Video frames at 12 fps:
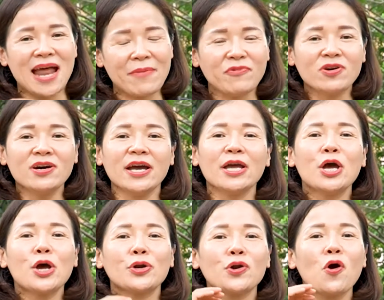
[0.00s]
nạp vào người
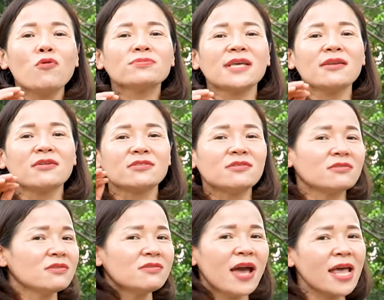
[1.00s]
nó cũng sẽ được dự
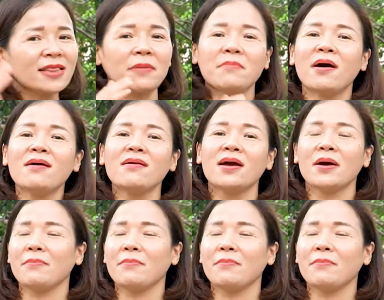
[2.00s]
trữ hết thành mỡ